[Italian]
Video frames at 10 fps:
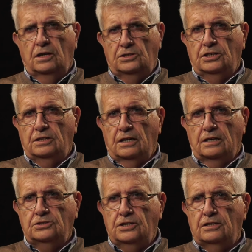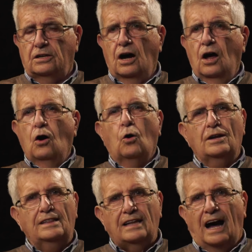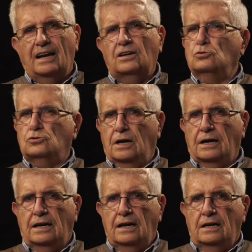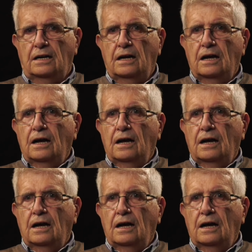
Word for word: eccetera, eccetera, o l'Italicus anche lì.